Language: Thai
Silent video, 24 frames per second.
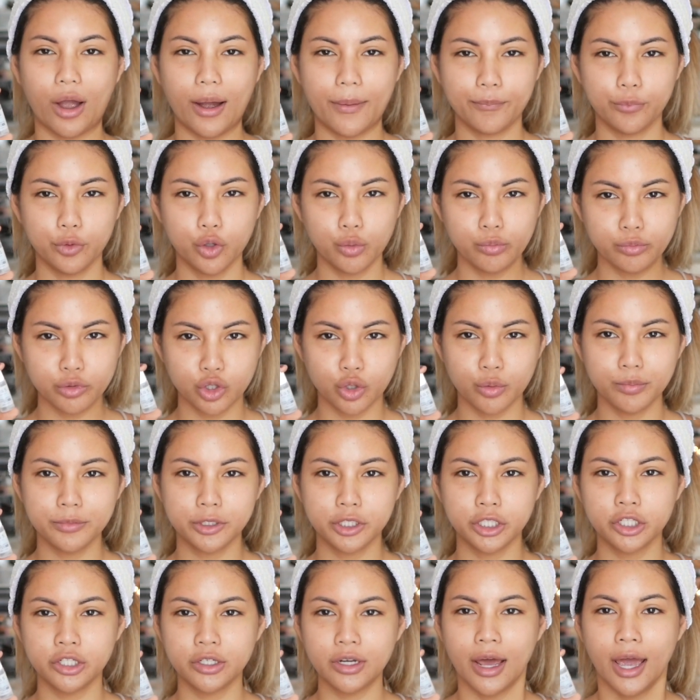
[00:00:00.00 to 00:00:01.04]
ความนุ่มชุ่ม
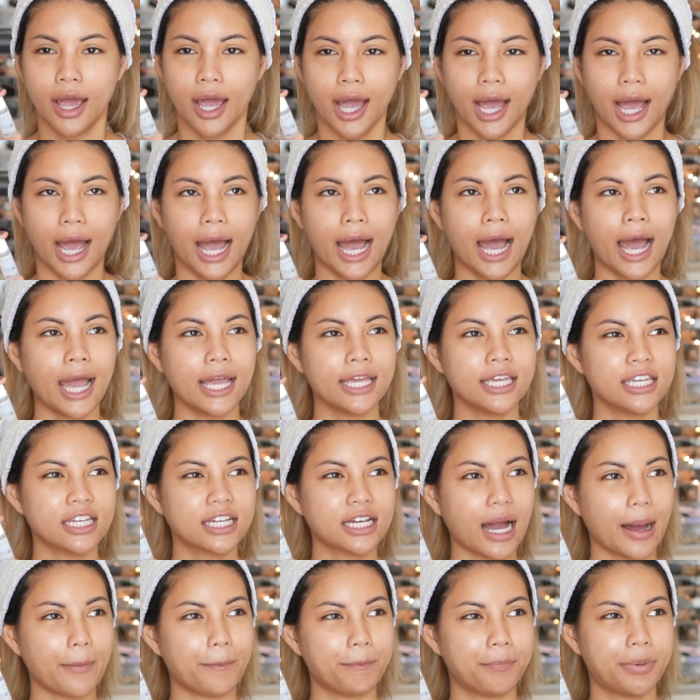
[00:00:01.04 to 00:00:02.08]
ชื่นให้
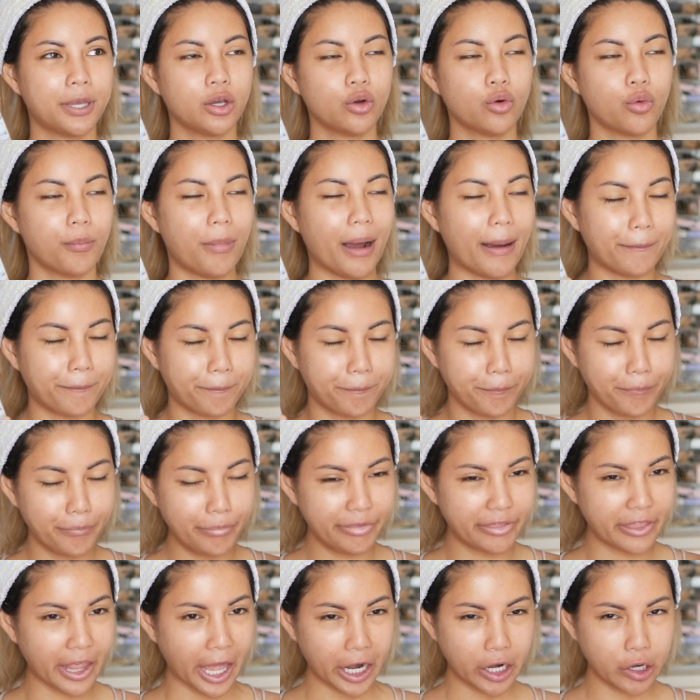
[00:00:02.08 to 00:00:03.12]
กับผิวแบบ
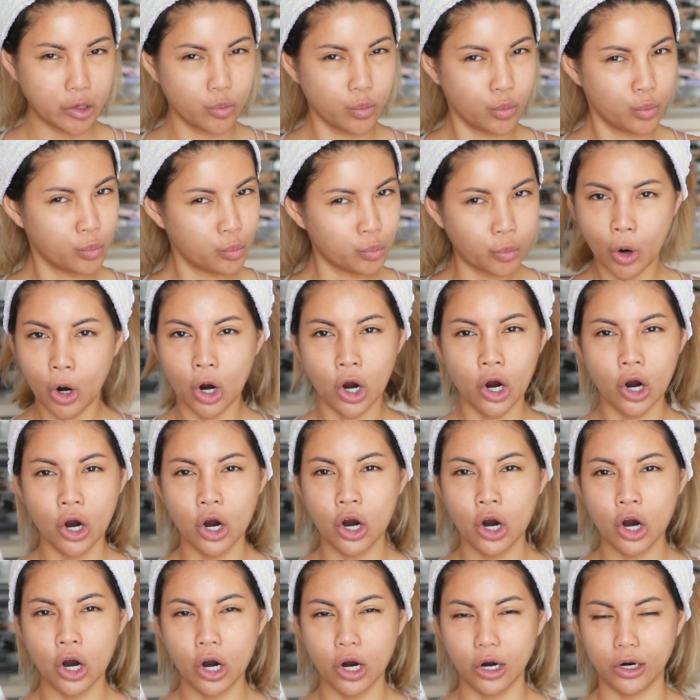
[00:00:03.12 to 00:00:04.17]
แน่นเวอ
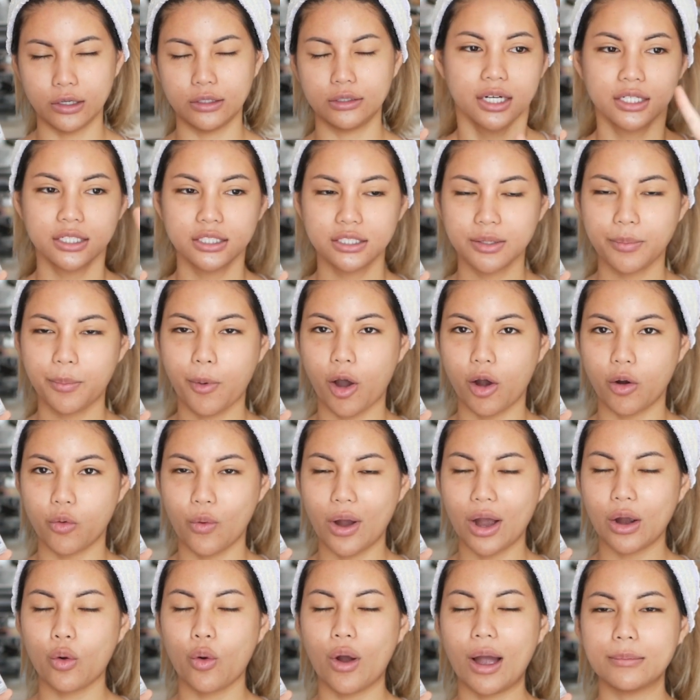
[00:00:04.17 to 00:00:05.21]
ร์ wow. คือจะบอก
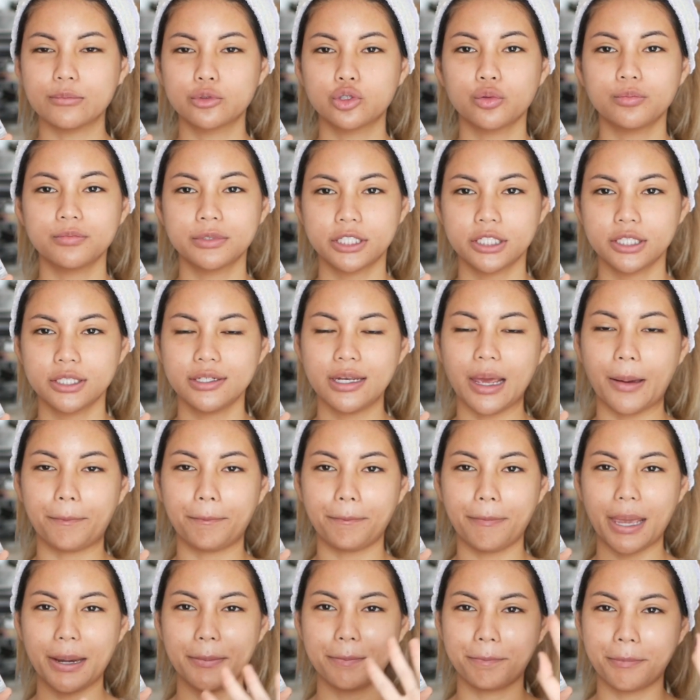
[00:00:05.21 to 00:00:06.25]
ว่าความชุ่มชื่นเนี่ย
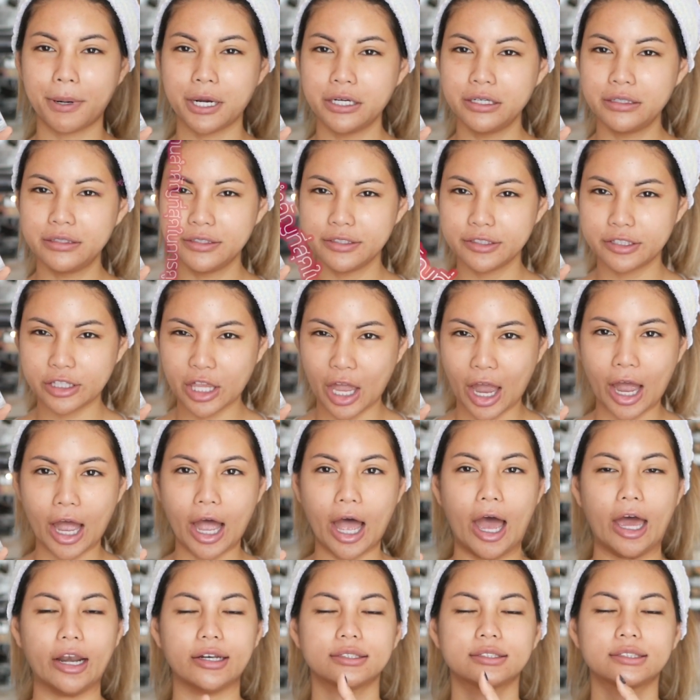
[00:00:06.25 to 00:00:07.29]
เป็นพื้น
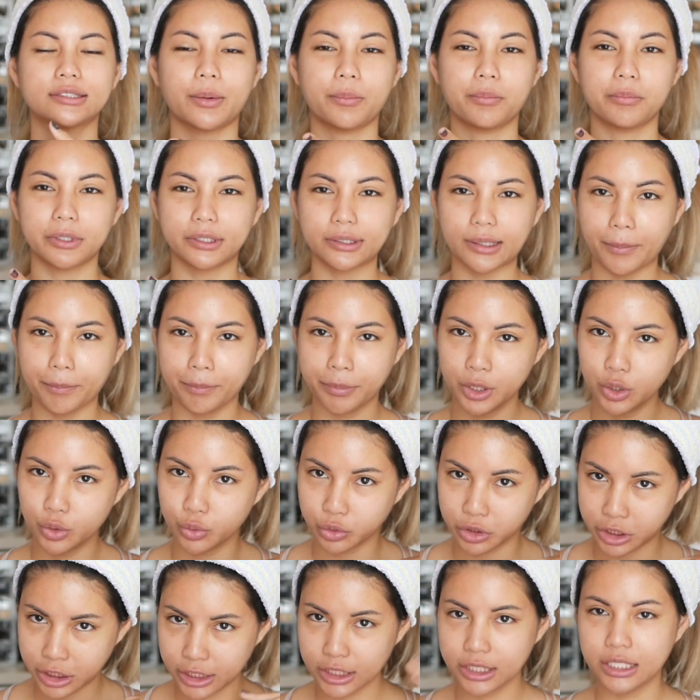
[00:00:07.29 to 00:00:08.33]
ฐานสำหรับผิว
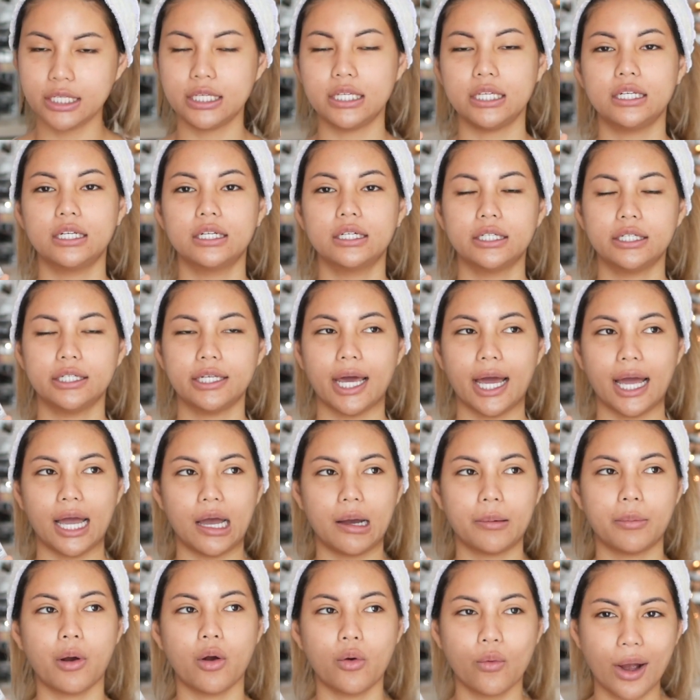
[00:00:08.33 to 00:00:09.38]
ที่ดีเลยนะ
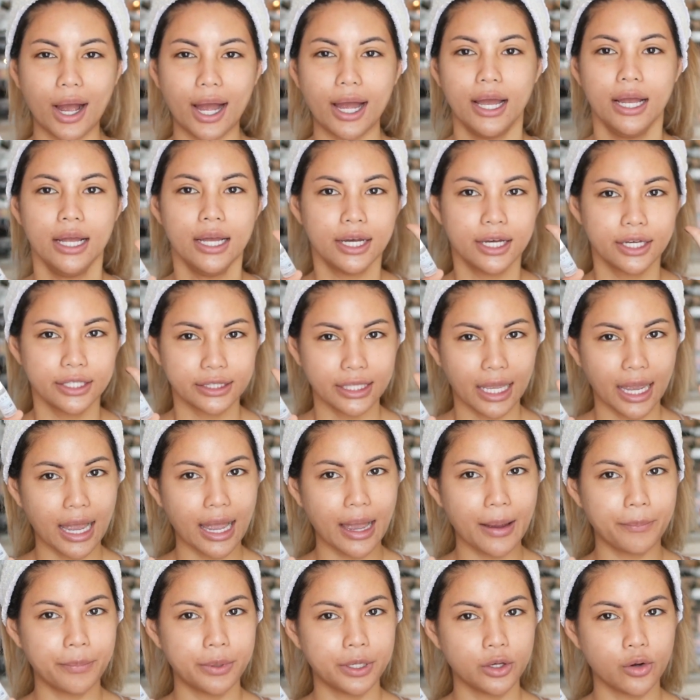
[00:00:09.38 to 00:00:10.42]
คะเพราะว่าถ้า
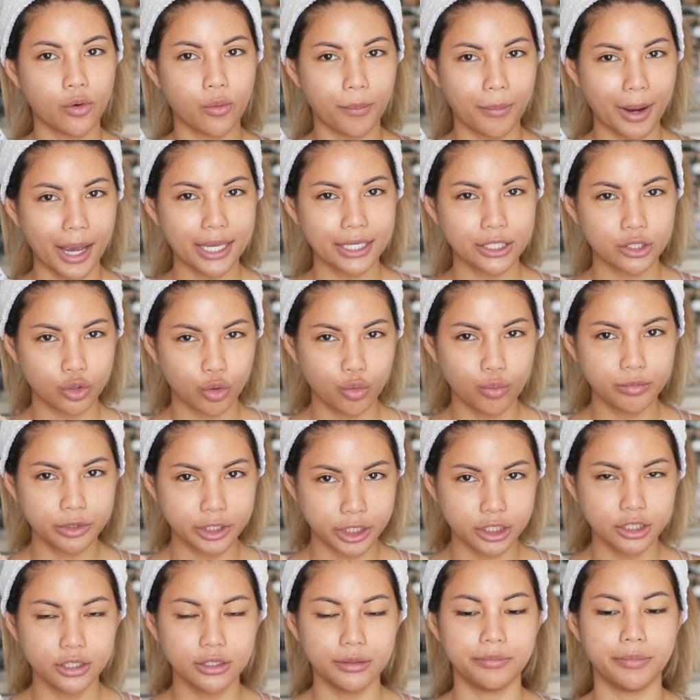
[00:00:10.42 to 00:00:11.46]
ผิวไม่ชุ่ม
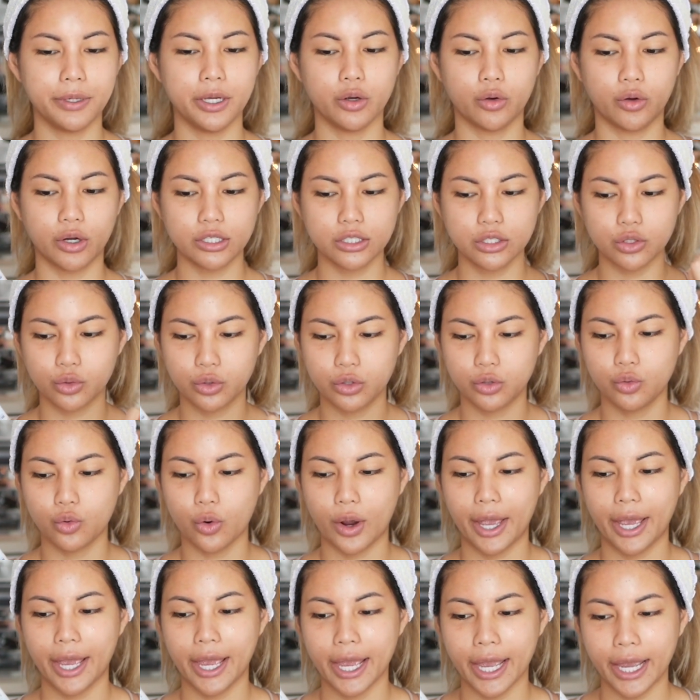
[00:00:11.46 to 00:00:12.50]
ชื้นผิวก็จะดู
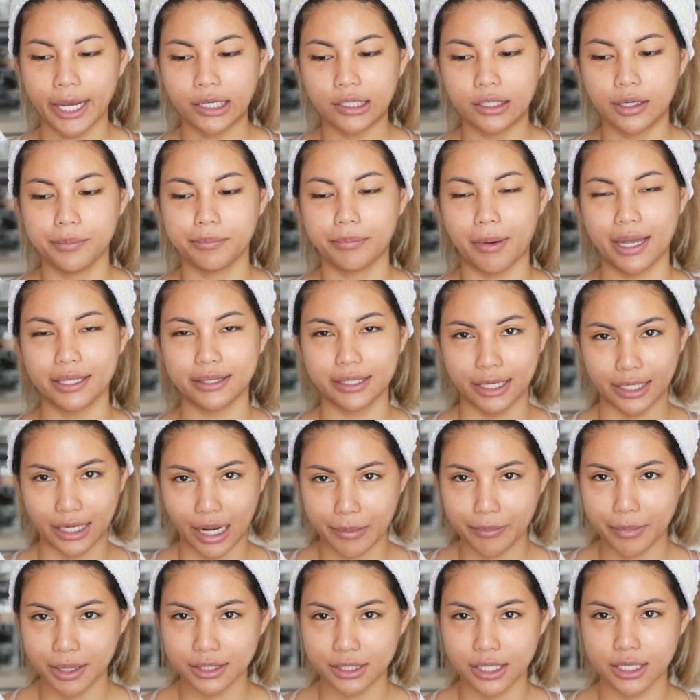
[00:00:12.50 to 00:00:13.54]
แห้งเกินไปแต่งห
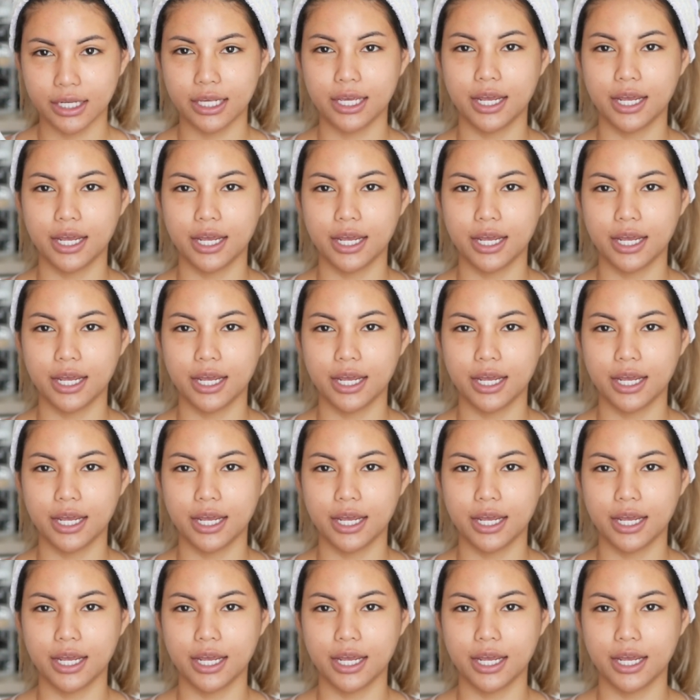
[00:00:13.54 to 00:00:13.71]
น้าไม่ติด